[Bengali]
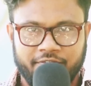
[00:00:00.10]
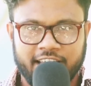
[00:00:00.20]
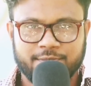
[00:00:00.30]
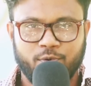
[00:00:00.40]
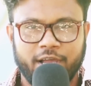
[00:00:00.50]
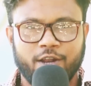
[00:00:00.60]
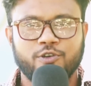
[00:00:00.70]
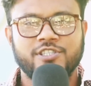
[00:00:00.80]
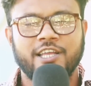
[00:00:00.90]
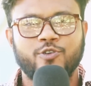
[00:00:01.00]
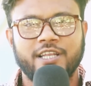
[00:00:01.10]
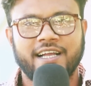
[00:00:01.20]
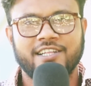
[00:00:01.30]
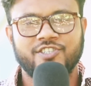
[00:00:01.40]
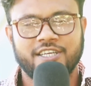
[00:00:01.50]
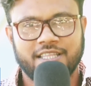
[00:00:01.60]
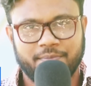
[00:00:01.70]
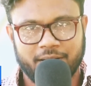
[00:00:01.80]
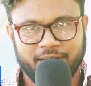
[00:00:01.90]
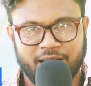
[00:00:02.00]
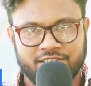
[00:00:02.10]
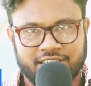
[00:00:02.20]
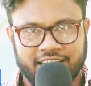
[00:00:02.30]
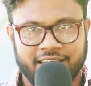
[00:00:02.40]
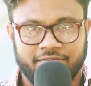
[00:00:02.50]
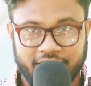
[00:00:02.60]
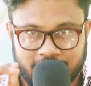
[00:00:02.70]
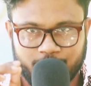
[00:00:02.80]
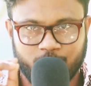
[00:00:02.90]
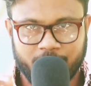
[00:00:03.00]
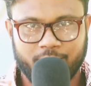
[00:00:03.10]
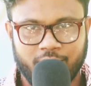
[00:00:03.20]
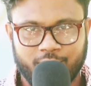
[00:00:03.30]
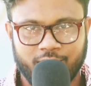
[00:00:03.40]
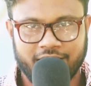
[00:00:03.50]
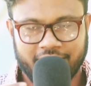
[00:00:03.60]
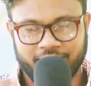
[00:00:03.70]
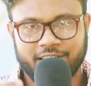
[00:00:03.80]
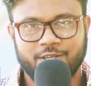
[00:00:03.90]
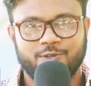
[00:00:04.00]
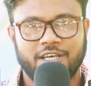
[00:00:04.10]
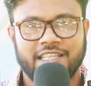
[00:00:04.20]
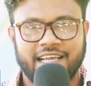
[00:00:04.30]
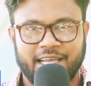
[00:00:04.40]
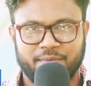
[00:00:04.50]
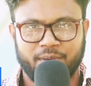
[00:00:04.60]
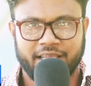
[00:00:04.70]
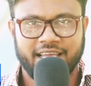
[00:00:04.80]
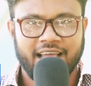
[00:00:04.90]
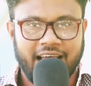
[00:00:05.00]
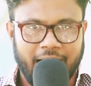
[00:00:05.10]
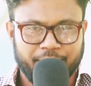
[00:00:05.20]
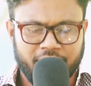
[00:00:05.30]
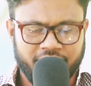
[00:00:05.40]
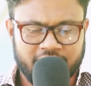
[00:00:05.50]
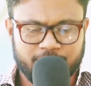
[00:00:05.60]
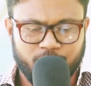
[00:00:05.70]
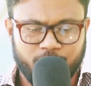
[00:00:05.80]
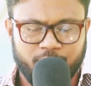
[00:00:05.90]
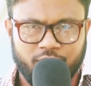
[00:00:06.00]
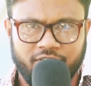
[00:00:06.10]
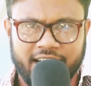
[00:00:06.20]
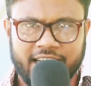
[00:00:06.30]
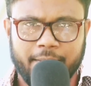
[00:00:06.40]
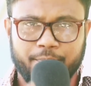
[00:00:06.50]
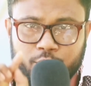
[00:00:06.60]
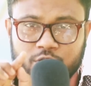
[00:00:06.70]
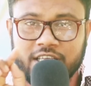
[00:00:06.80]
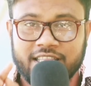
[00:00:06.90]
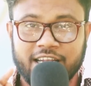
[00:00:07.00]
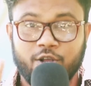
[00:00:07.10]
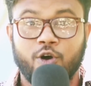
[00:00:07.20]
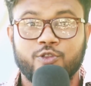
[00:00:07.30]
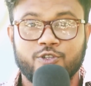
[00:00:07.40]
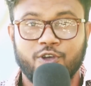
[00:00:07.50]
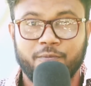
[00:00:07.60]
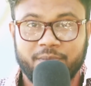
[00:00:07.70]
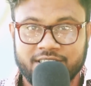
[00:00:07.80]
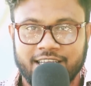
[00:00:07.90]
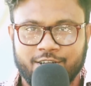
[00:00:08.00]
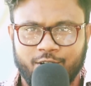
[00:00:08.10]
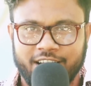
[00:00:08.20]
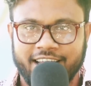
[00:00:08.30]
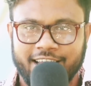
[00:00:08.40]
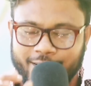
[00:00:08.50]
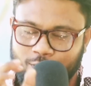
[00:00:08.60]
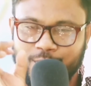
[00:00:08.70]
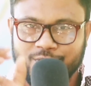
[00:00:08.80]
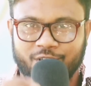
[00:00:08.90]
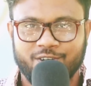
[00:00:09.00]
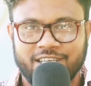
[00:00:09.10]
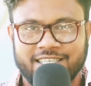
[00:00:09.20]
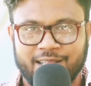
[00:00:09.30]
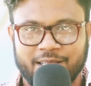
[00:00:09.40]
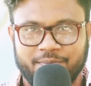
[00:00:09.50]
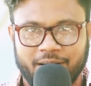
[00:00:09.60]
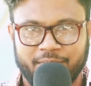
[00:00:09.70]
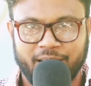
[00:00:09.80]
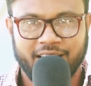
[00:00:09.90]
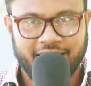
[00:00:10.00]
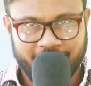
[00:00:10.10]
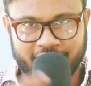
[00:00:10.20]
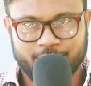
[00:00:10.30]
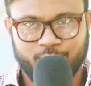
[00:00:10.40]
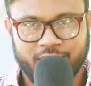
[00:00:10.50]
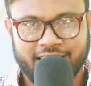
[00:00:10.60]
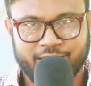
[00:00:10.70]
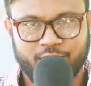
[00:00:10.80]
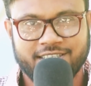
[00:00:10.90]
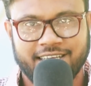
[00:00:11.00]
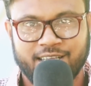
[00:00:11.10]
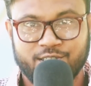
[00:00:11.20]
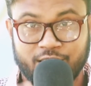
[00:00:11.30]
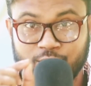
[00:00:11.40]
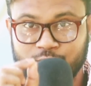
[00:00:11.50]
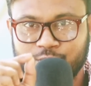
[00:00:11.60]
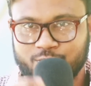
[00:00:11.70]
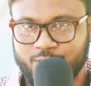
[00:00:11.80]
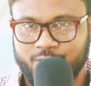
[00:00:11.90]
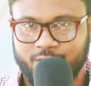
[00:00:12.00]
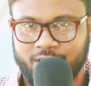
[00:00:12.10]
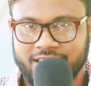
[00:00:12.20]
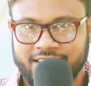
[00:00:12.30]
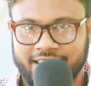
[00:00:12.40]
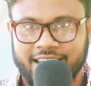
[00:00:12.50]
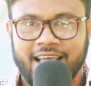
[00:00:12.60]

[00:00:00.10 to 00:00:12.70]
ফেসবুকের অস্থির দুইটা কাজ শিখতে পারবেন আজকে ফেসবুক ব্যবহার করলে ভিডিওটা দেখেন ভাই আপনার ফেসবুক প্রোফাইলে প্রতিদিন কতজন ভিজিট করে খুব সহজেই জানতে পারবেন ফেসবুকে কিন্তু এই সেটিংসটা নতুন যুক্ত করেছে